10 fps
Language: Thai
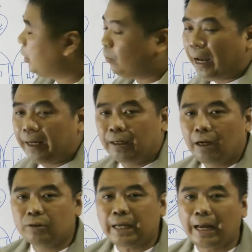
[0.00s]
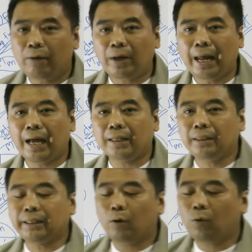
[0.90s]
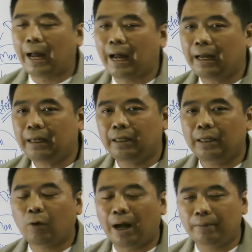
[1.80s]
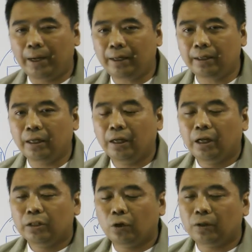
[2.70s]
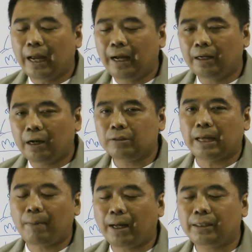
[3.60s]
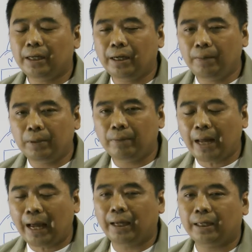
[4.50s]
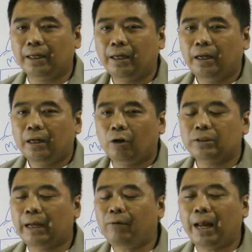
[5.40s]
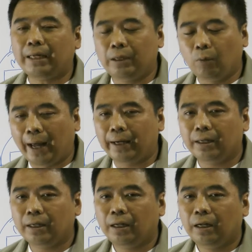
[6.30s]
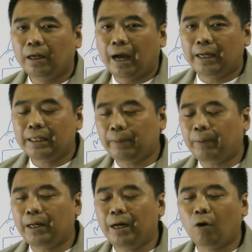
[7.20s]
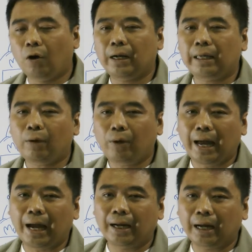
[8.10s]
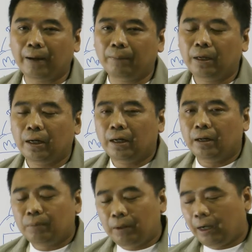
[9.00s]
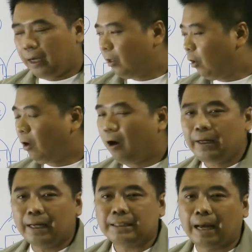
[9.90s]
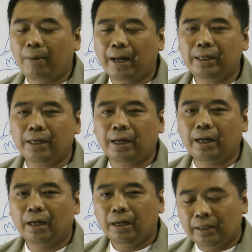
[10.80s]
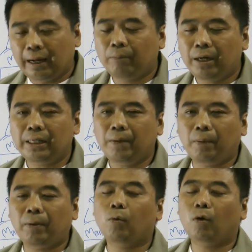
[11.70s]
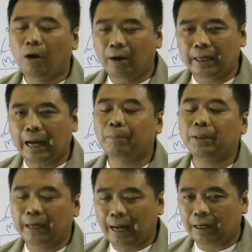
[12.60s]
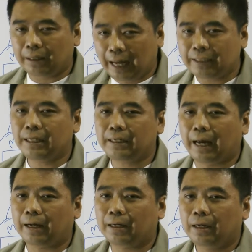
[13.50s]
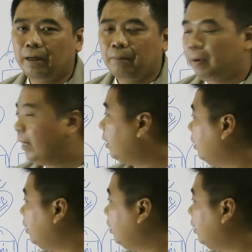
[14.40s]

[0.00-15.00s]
จจุบันเราใช้เวลาตั้งแต่ลูกค้าให้ Requirement จนกระทั่งเราสามารถที่จะเริ่มพิมพ์ได้ เราใช้เวลากี่วัน อันนี้จะเป็นเรื่องของระยะเวลานะครับ น้องๆเนี่ยสามารถที่จะนำเรื่องนี้ไปเป็นหัวข้อในการพัฒนาได้เช่นกัน เป็น